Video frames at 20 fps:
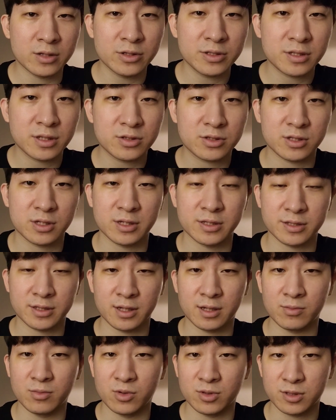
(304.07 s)
グい選手じゃないです
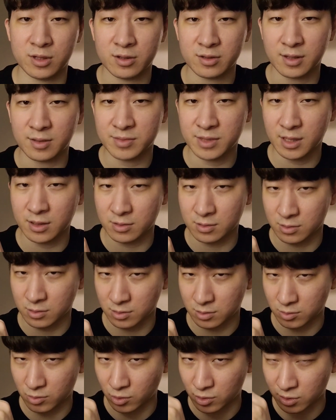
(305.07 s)
か、まあ、サルダンさ
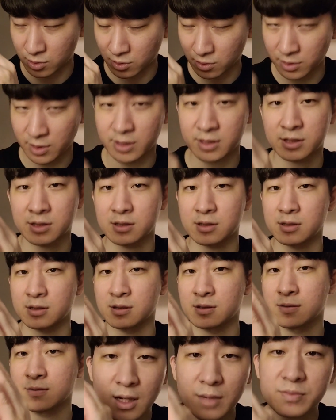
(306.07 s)
んもそうだし
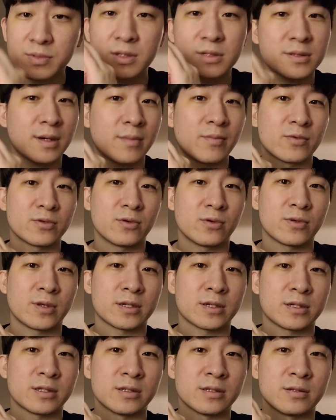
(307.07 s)
キャプテンさんもそう
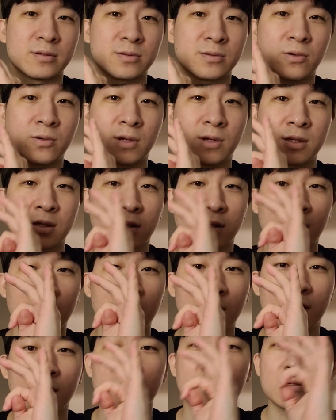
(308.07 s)
だし、そうなんだか
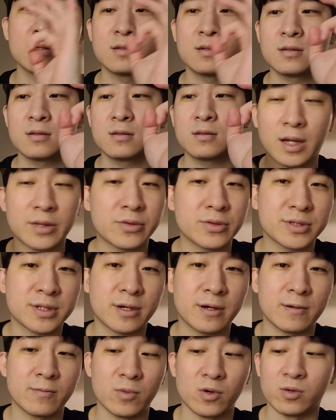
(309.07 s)
ら加藤さ
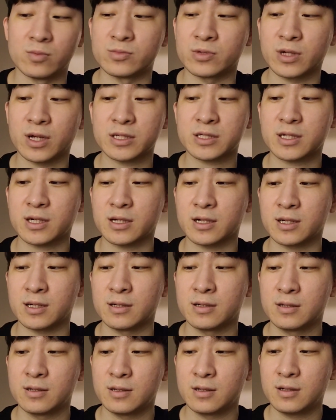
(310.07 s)
んはもう昔から
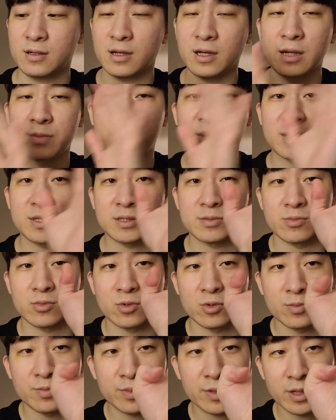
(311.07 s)
エーペックス
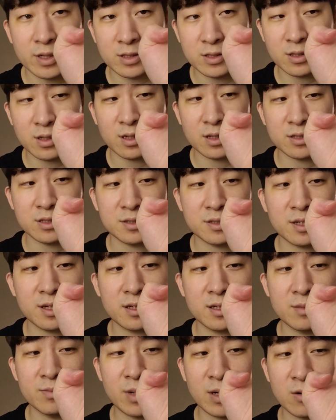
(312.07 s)
もプレイしてたし、
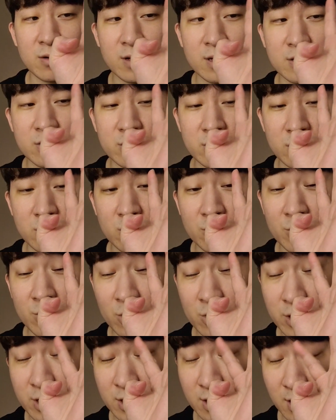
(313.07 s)
最近バロラントに興味を
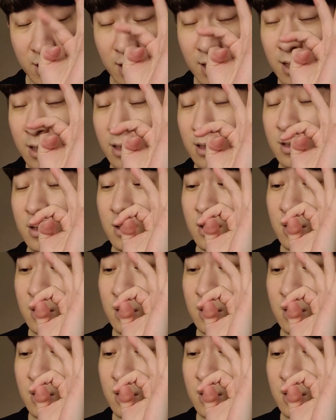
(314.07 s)
持ってるから、